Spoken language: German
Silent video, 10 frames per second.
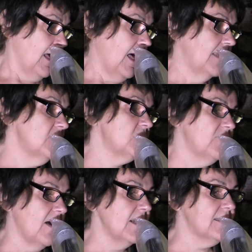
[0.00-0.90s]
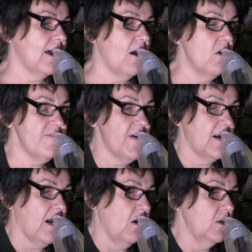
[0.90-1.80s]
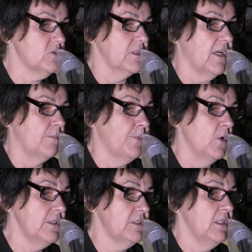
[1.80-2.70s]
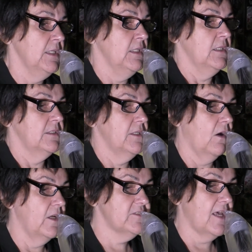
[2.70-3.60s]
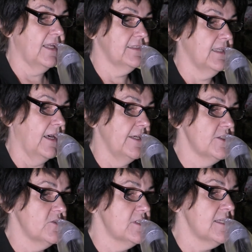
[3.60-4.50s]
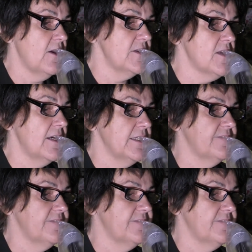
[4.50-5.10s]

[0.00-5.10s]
Alles war grau, verraucht und kaputt. Die Häuser hatten Einschusslöcher, in